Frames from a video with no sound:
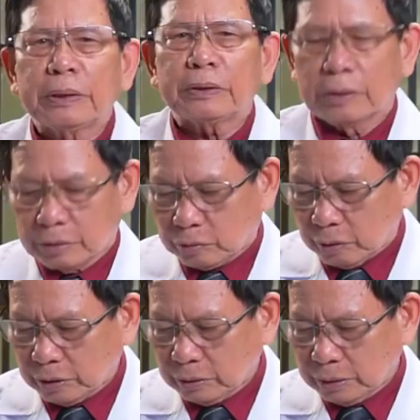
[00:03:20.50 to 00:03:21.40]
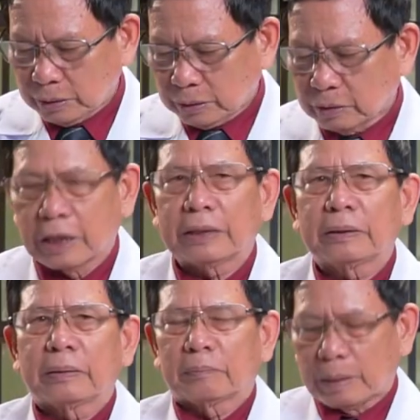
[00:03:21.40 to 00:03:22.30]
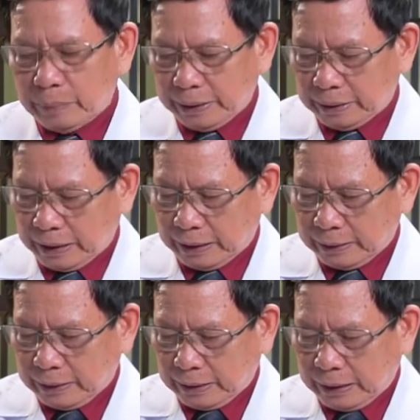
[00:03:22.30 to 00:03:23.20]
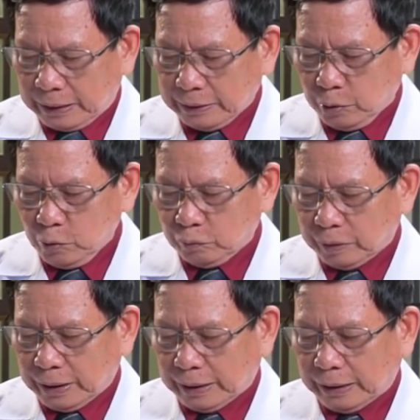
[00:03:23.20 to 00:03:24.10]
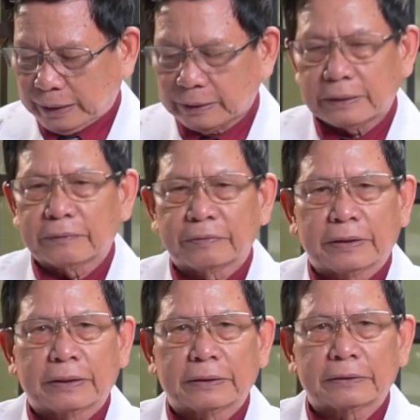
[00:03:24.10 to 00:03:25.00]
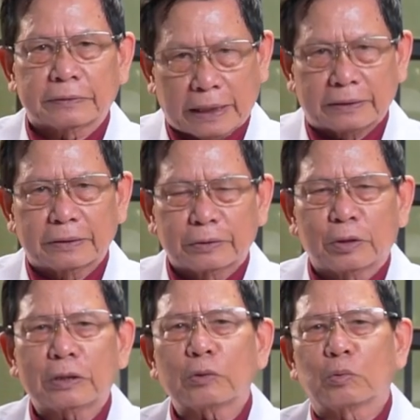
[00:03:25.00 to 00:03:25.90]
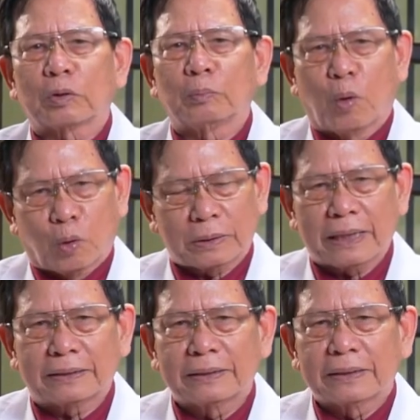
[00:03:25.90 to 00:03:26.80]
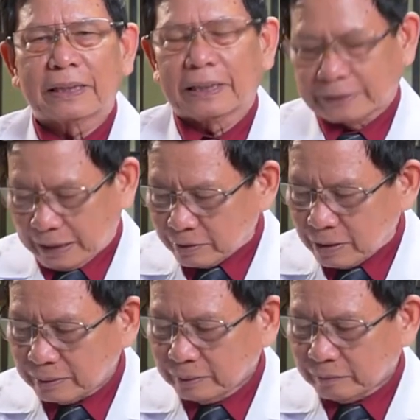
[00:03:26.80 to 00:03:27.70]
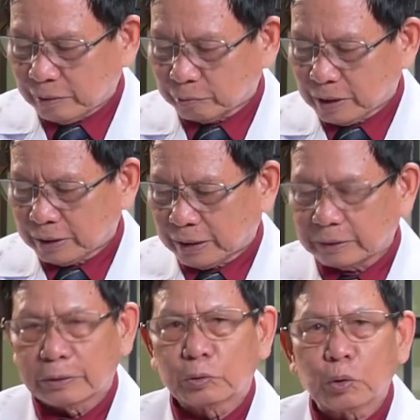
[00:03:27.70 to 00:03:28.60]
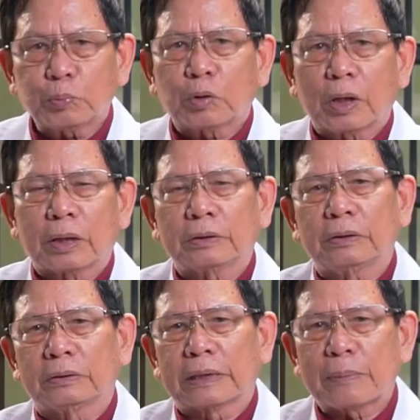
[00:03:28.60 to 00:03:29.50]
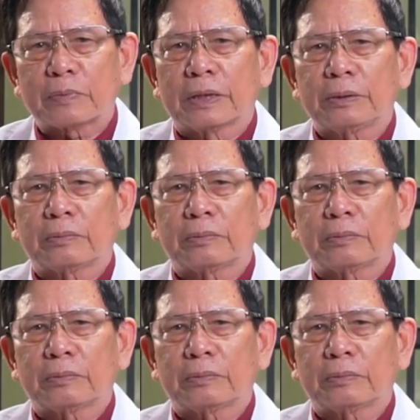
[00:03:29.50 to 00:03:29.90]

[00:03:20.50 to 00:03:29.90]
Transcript: ích cho những người mà bị à, à, yếu về, về thận. Nó tác dụng là bổ thận, à, tráng dương, và đồng thời là giúp cho những người nam giới